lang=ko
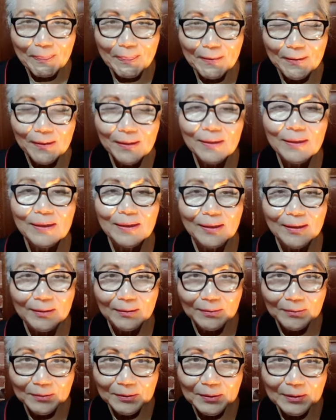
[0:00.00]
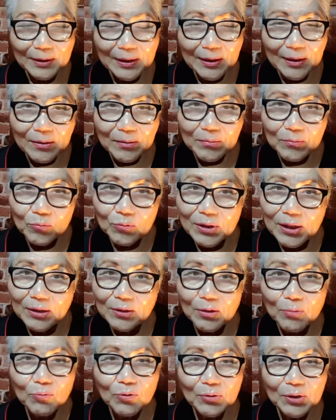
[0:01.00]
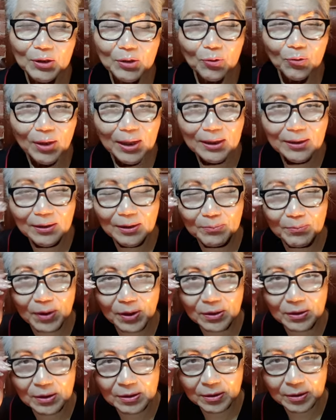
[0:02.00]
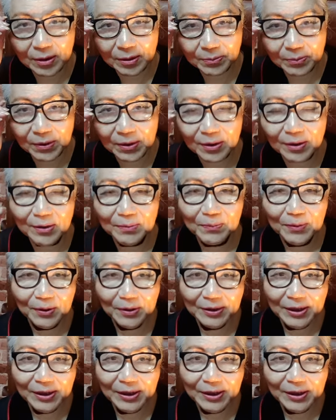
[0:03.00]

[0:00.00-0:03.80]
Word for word: 아, 우리가 너무 일용할 것, 먹을 것, 뭐, 뭐,